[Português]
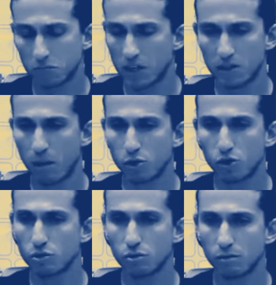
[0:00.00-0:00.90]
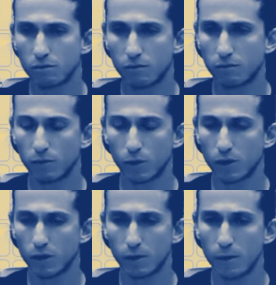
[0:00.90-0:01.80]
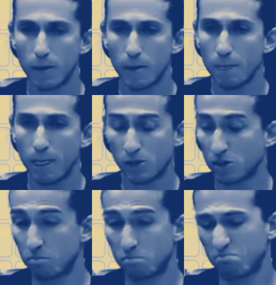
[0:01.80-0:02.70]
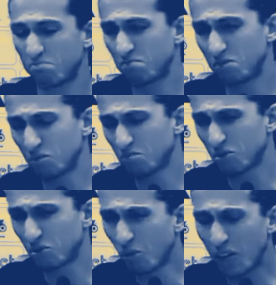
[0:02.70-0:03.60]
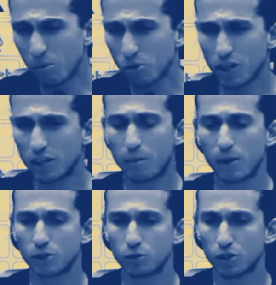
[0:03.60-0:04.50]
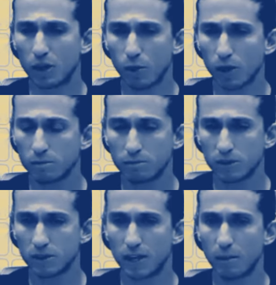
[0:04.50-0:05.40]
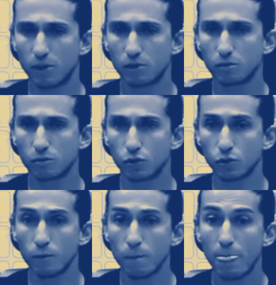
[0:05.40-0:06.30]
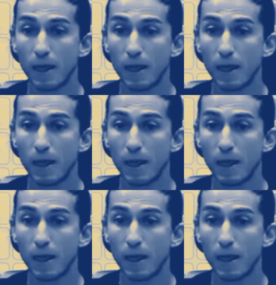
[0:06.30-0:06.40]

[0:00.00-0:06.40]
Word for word: Ele sabe disso. Foi. Acho que. Não, não lembro de ele ter perdido outra bola, sinceramente, no jogo.